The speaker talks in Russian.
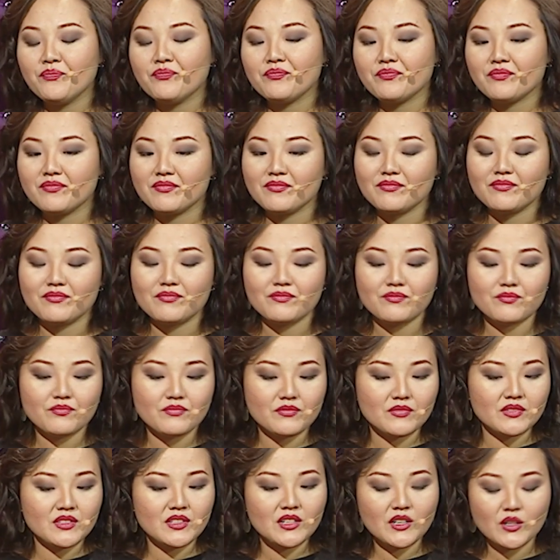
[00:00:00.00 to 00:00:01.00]

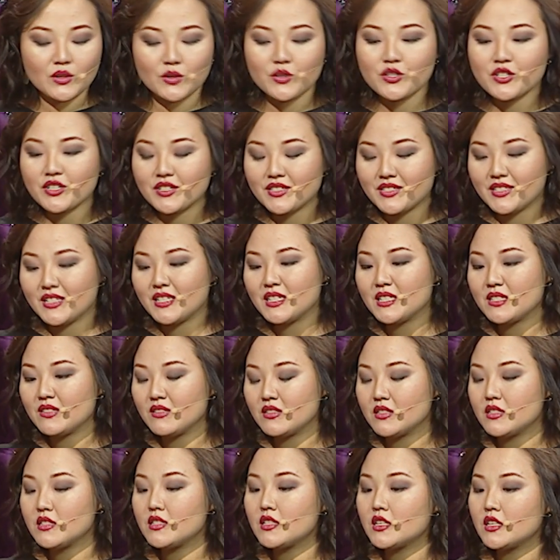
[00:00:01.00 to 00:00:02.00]
нехорошие
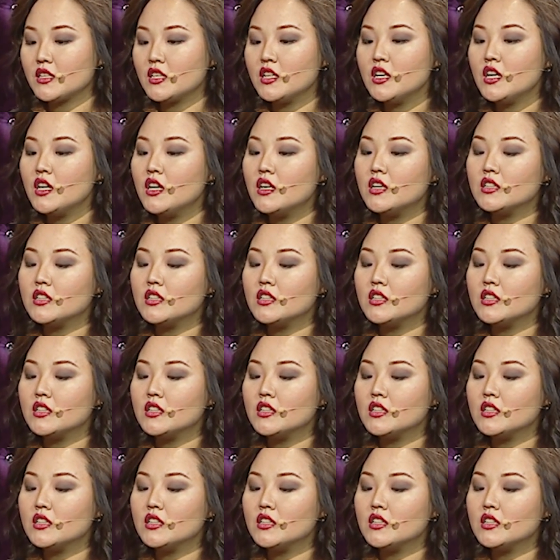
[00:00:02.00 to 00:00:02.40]
действия со стороны.